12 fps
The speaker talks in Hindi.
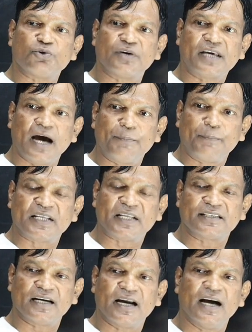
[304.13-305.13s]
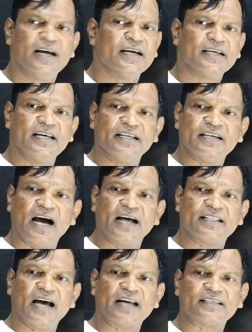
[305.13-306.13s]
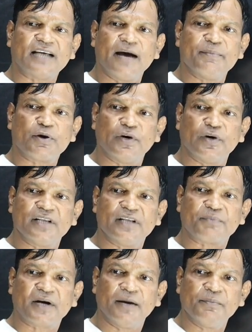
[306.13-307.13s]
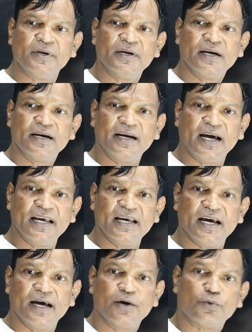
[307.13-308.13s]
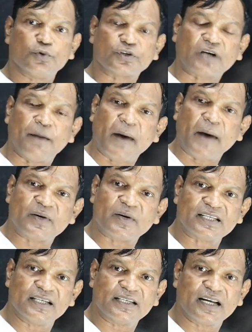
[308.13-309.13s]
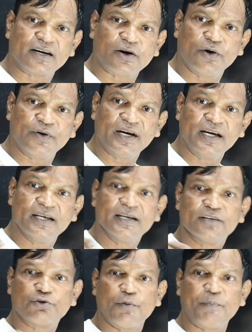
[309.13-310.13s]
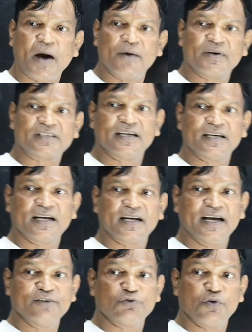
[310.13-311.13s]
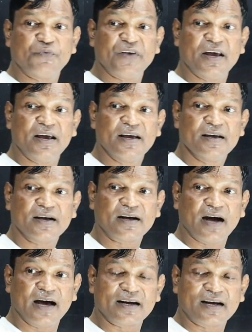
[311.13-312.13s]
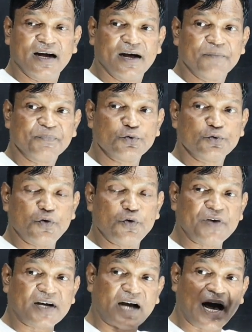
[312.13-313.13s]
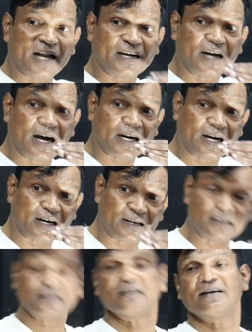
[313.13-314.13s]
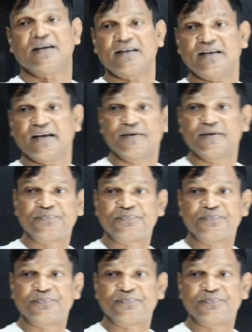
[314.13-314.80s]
तो क्या पता चला कि जहांदार साहब में कोई दमखम नहीं है उसका पावर सेंटर कौन है तो पावर सेंटर है जुल्फी कार खां जुल्फी कार खां का कत्ल कर दिया